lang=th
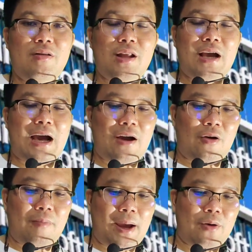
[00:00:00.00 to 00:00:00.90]
สินค้า
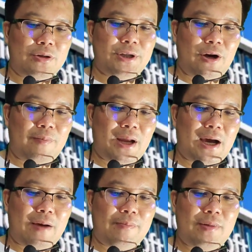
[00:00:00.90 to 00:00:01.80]
ของ Microsoft
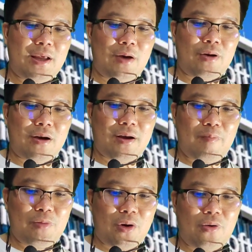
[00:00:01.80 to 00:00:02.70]
นะครับเกี่ยวกับค
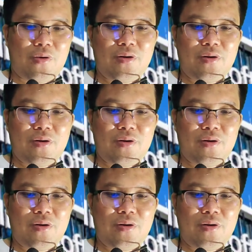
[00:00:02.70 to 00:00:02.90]
ริปโต